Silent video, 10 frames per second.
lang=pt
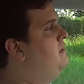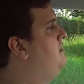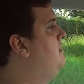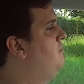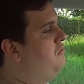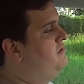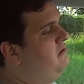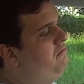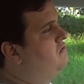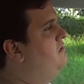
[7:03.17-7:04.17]
E eu
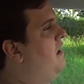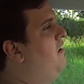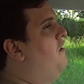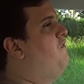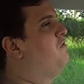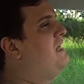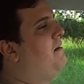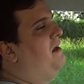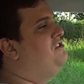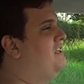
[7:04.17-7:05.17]
consigo voltar
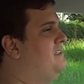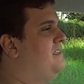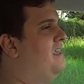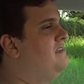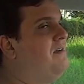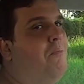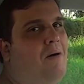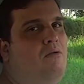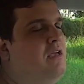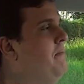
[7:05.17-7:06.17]
a abastecer em São
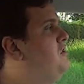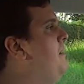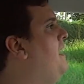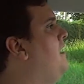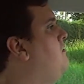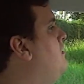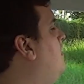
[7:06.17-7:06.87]
Paulo, que é mais barato.